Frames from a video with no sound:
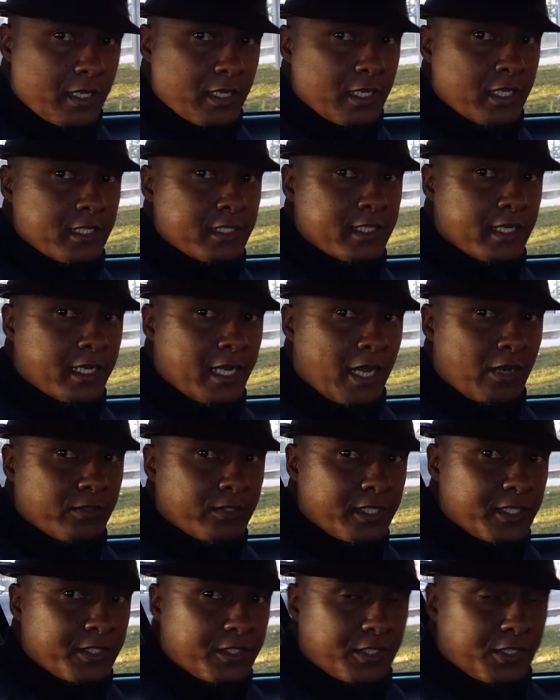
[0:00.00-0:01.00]
Esse carro
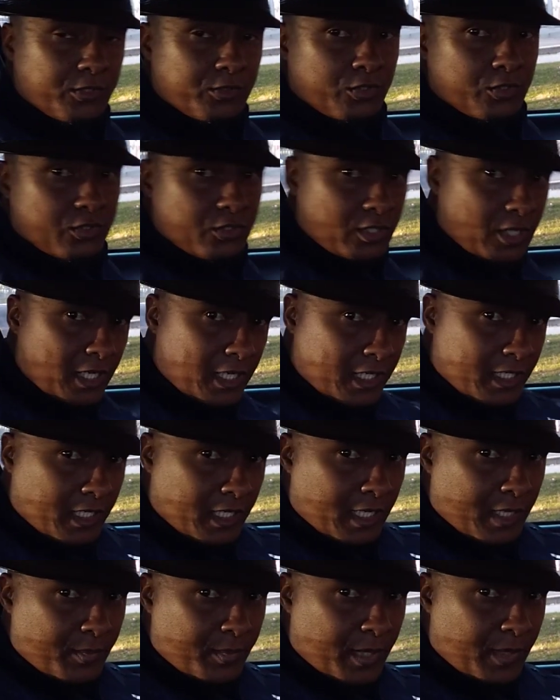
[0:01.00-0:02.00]
tem sido só
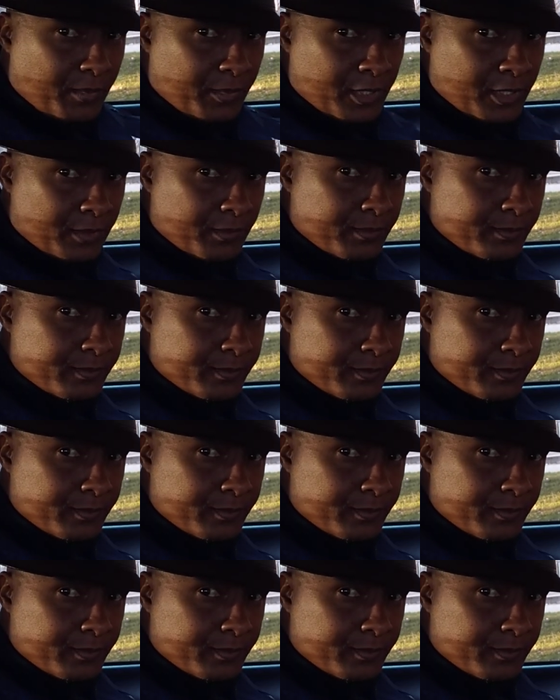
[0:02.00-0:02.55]
alegria para mim